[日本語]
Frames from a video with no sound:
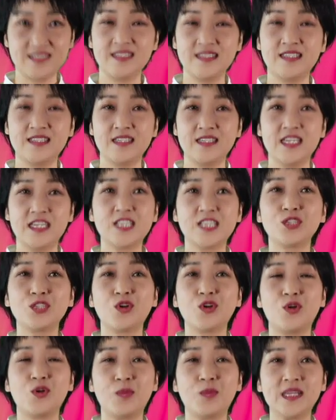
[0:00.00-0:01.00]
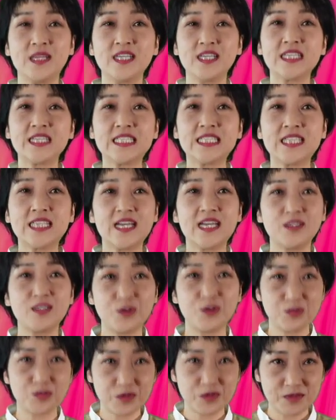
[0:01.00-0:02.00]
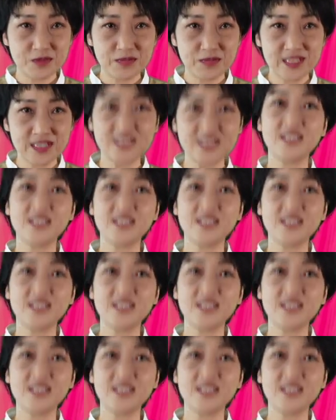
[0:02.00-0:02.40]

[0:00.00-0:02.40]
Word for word: ゲストをお招きしたいと思います。